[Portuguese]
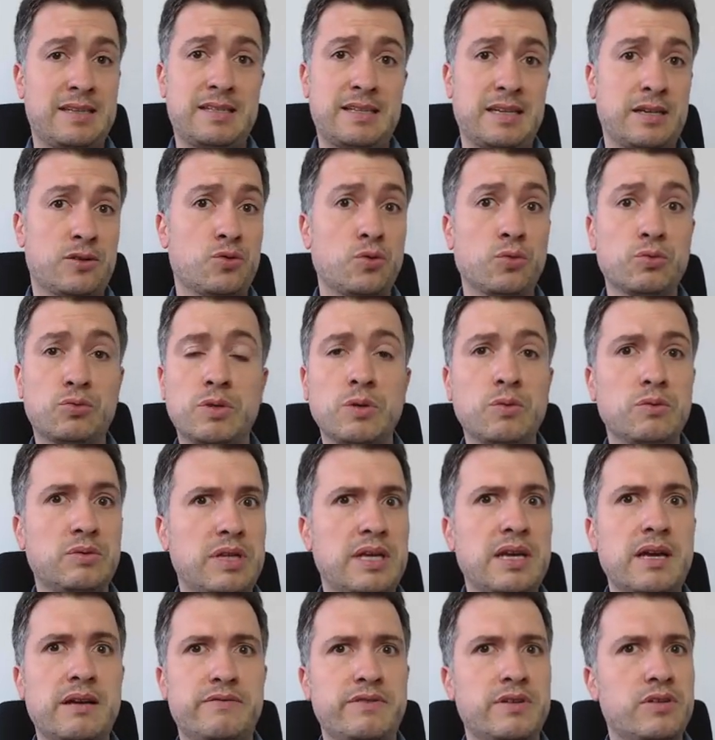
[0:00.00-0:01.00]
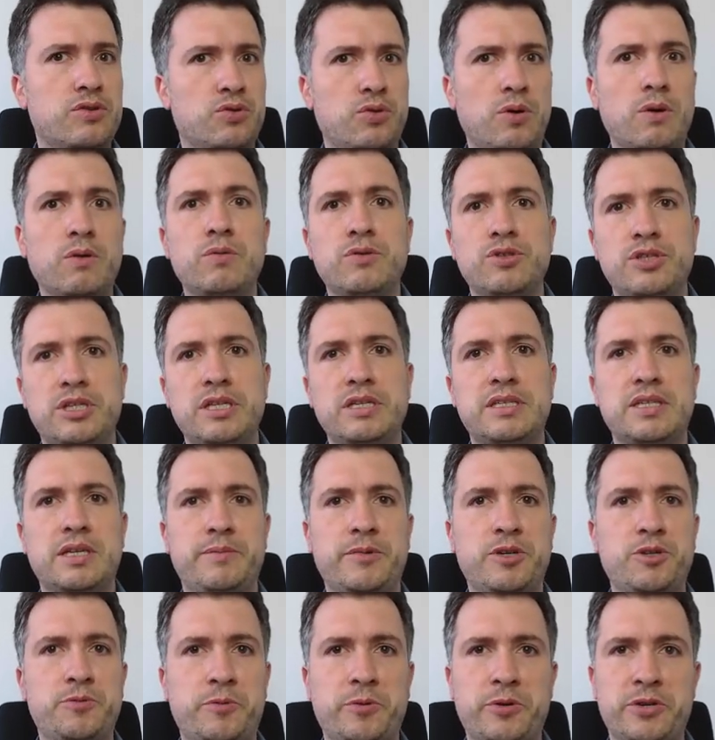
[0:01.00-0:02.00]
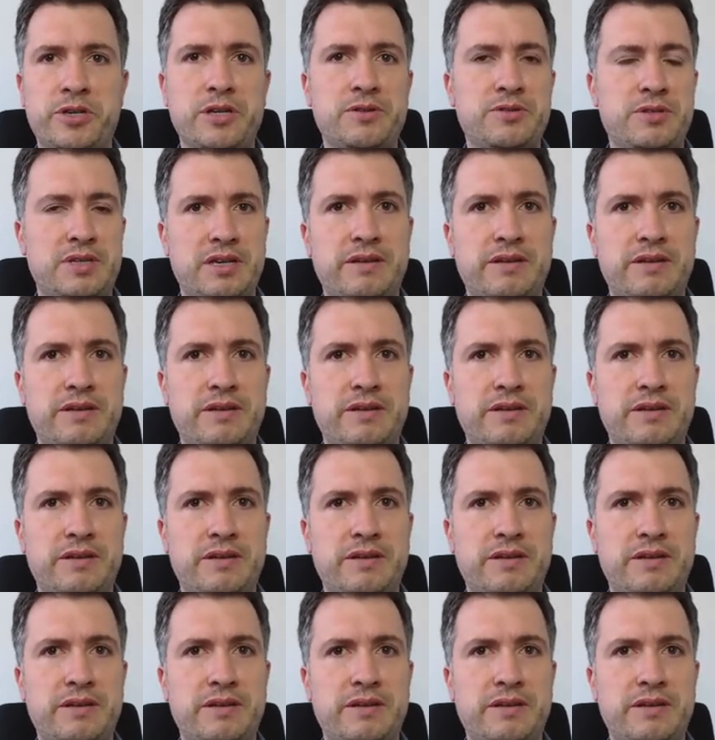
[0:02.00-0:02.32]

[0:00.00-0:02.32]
Esse assunto não tem a ver só com gerenciamento de projetos,